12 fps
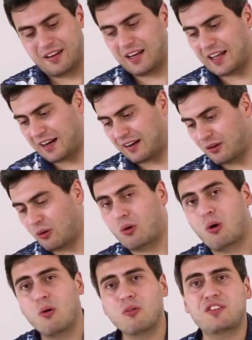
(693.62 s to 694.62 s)
Galera,
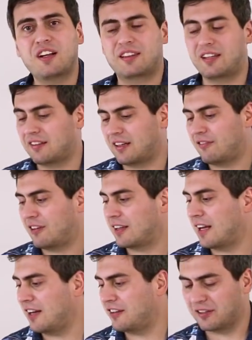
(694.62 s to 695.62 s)
com certeza, na
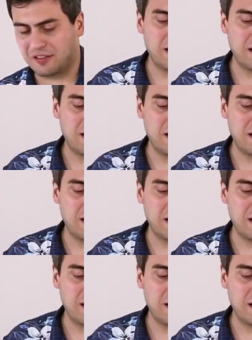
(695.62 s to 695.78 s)
verdade,